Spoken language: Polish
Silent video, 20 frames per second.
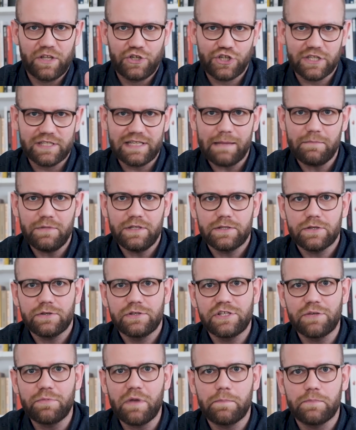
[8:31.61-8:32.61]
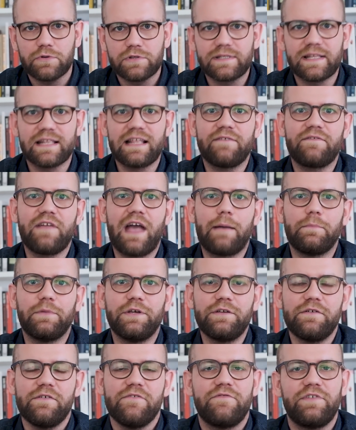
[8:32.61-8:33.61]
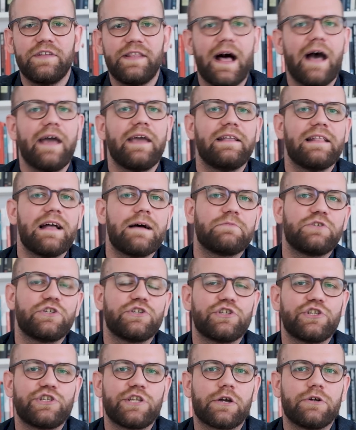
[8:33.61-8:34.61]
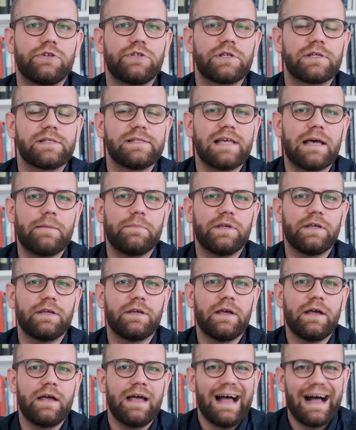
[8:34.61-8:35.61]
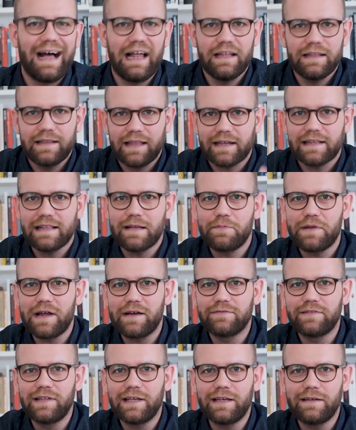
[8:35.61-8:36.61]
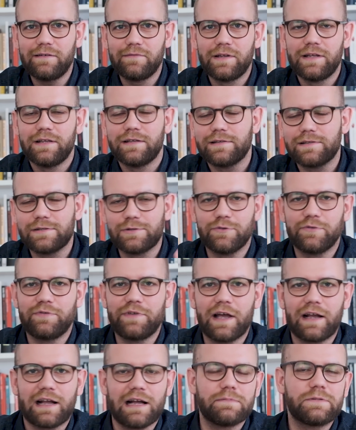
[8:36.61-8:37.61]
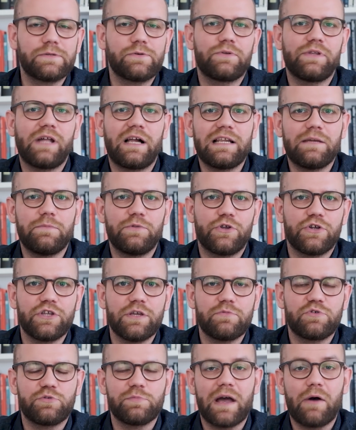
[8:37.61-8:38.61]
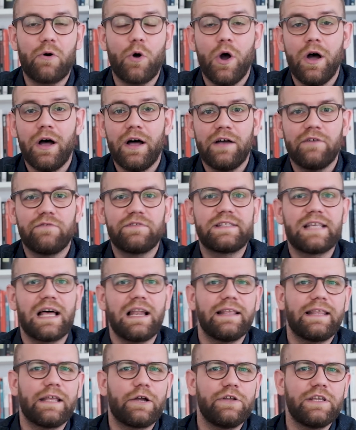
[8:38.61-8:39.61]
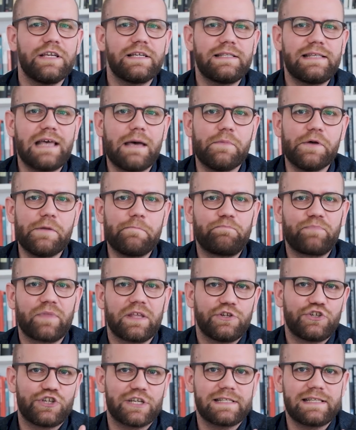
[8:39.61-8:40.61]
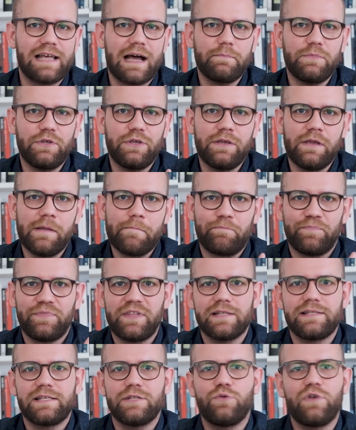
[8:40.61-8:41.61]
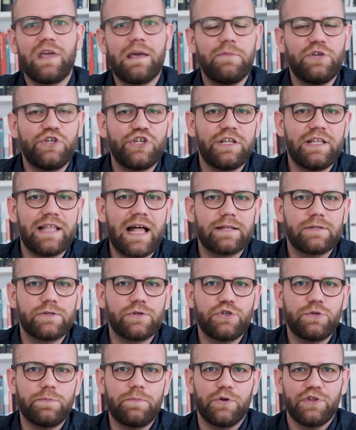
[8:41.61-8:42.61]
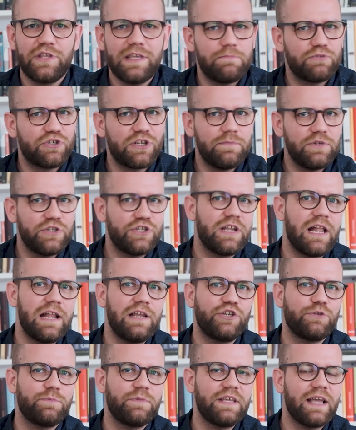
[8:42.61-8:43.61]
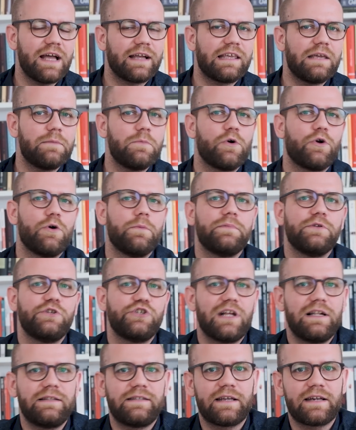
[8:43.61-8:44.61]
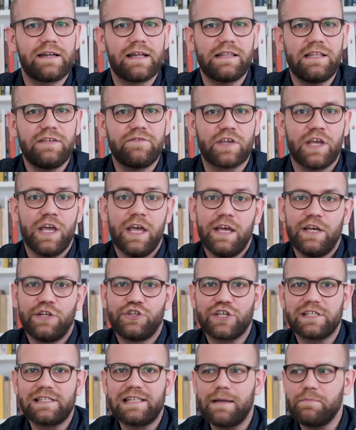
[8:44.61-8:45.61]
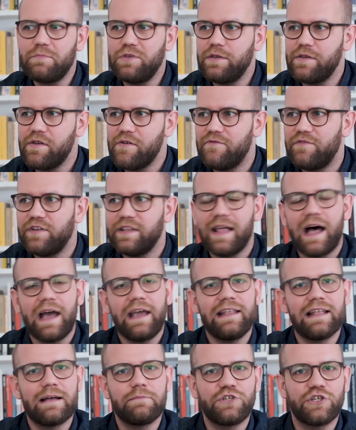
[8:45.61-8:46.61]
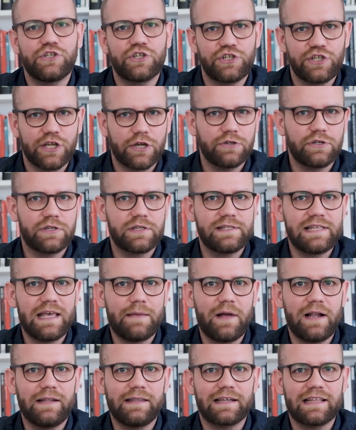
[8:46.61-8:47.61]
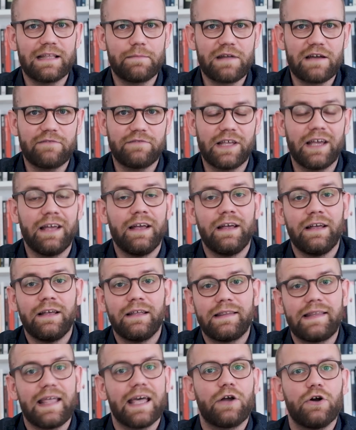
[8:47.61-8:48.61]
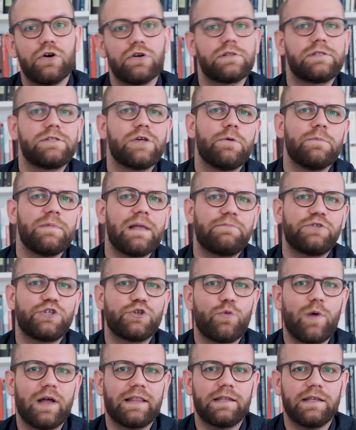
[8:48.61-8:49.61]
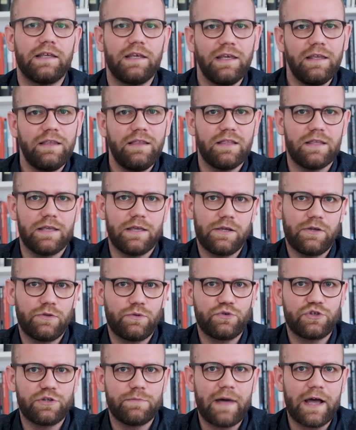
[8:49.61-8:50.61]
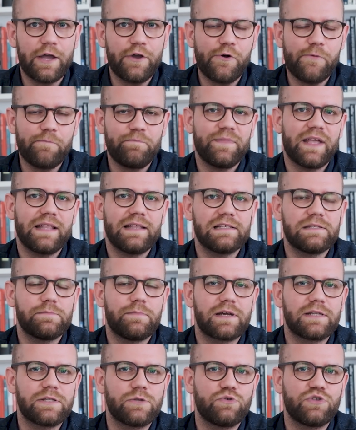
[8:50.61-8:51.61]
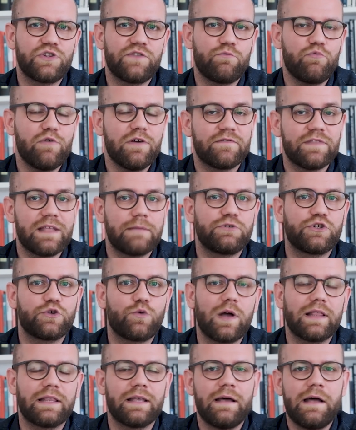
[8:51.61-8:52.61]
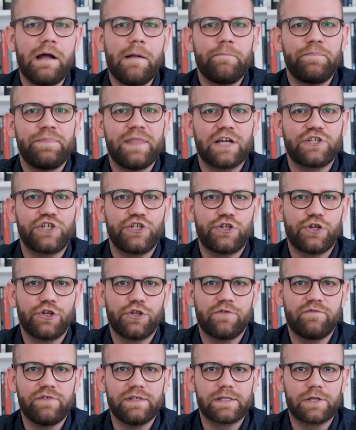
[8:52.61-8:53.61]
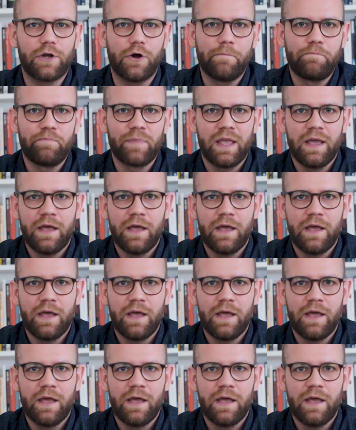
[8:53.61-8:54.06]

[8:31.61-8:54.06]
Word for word: Czasami coś sobie postanawiamy, wydaje nam się, że czegoś chcemy, ale tak naprawdę, znów jak absurdalnie by to nie brzmiało, wcale tego nie chcemy. Czasami decydujemy się na coś, bo nie przemyśleliśmy, jakie mogą być alternatywy. Czasami wydaje nam się, że czegoś chcemy, ale tak naprawdę tego chcą na przykład inni, którzy mają na nas bardzo duży wpływ, na przykład nasze środowisko.